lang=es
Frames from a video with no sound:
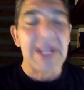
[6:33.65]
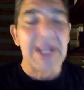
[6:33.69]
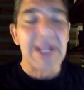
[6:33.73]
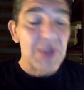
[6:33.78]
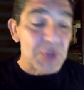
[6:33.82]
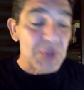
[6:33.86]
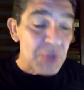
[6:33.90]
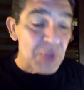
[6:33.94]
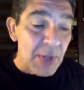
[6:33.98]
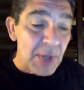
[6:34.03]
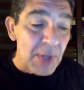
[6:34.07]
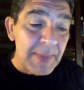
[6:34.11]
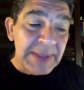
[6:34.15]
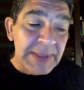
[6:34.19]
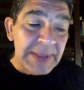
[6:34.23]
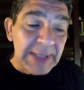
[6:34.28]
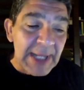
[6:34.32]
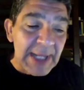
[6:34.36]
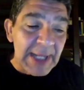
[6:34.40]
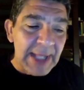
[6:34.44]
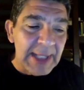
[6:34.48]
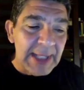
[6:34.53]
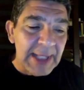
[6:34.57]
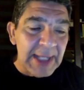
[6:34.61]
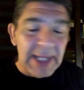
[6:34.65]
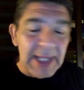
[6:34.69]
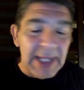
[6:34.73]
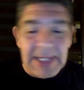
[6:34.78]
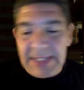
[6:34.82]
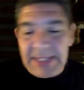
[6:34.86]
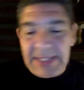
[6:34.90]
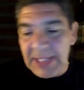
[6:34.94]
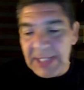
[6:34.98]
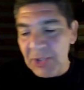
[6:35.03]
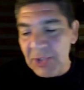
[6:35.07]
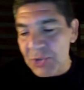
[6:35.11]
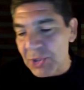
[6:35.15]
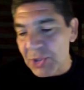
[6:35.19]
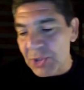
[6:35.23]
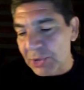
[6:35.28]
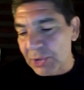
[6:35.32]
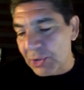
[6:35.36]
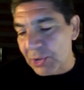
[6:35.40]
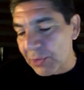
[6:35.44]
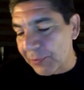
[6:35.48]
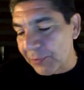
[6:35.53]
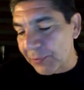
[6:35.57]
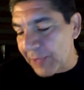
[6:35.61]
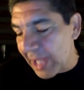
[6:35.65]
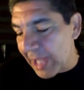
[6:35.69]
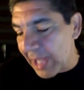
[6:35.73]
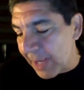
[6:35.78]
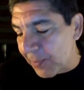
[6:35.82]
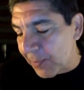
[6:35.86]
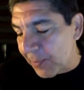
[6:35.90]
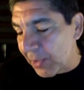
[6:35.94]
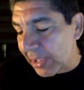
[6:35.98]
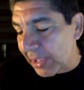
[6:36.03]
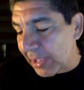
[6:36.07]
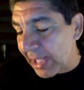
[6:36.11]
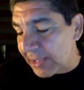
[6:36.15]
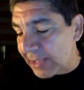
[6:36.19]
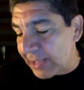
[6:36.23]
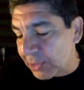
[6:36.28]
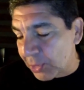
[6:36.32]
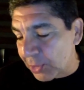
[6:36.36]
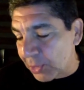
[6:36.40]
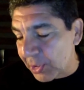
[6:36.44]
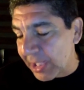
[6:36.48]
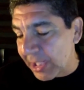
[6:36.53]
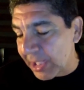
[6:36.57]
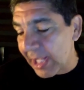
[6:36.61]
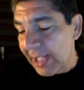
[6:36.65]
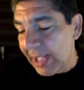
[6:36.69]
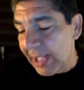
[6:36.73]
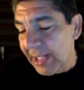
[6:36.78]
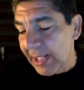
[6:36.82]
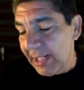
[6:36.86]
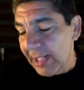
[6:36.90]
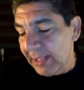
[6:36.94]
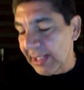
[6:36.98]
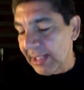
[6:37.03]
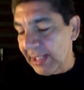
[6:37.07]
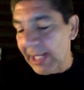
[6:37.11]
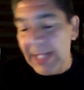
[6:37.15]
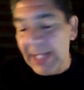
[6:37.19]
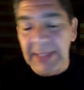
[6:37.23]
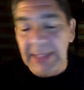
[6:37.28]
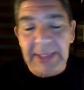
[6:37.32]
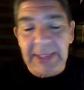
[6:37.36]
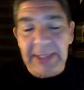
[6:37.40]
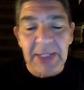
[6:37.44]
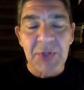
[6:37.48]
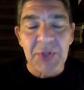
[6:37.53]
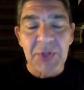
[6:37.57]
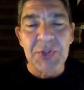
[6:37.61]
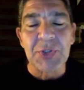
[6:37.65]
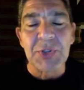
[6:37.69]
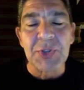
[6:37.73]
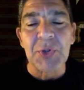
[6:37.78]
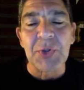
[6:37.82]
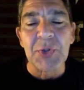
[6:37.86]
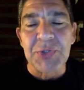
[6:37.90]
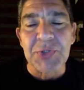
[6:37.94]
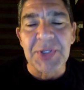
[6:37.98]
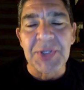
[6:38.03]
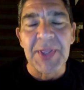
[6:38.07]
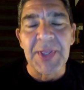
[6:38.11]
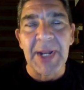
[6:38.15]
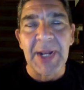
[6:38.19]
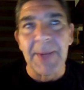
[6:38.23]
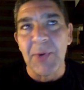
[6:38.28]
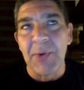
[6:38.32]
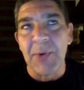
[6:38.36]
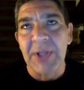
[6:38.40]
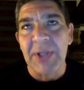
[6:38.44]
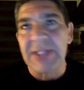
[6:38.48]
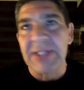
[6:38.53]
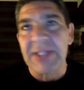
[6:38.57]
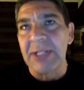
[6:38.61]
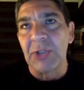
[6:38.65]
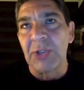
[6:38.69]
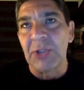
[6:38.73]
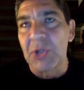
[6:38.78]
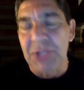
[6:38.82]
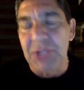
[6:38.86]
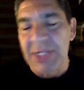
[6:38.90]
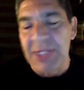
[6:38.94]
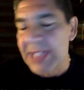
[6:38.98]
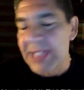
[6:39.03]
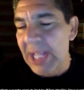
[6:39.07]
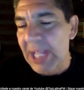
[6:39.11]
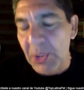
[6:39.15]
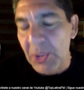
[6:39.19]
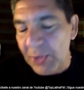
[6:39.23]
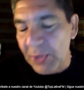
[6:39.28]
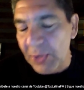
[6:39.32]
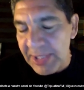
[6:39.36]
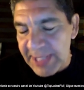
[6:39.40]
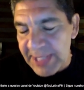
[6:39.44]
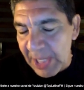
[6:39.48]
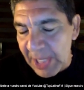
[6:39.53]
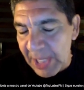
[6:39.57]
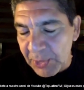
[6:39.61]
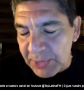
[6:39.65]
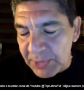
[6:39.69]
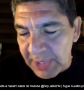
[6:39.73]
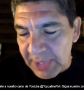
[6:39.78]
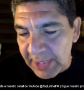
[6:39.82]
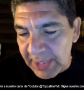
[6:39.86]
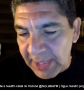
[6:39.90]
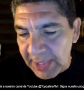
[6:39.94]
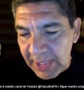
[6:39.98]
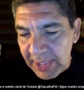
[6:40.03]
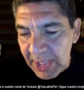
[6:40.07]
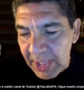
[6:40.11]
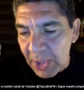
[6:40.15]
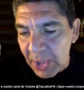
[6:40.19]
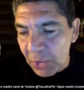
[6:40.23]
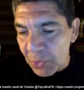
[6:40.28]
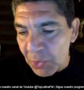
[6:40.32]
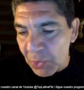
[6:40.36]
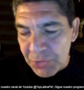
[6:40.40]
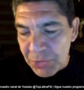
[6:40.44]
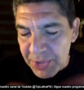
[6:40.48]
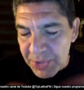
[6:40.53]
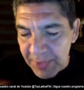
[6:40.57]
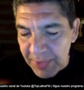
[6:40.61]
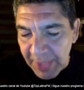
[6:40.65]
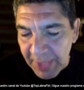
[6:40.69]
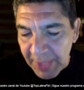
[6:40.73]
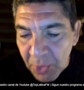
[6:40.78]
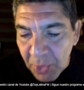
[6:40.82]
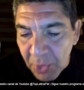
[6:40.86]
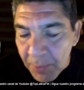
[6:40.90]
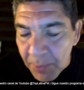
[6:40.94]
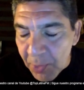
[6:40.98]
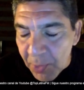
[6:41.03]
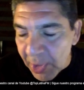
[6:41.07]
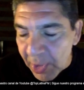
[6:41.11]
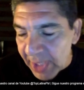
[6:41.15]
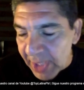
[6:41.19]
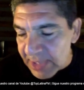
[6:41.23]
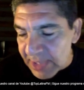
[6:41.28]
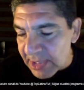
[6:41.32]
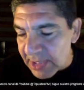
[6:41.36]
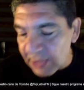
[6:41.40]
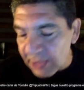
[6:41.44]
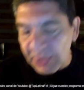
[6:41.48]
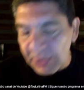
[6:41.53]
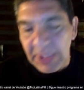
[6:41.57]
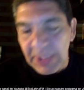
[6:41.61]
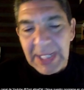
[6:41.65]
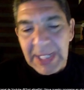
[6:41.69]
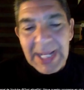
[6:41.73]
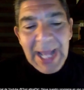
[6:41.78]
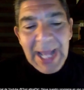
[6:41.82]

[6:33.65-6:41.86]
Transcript: Y no solamente la de él, si nosotros nos fijamos en la historia de la gente que nosotros consideramos exitosa, sea lo que sea que ustedes consideren como éxito,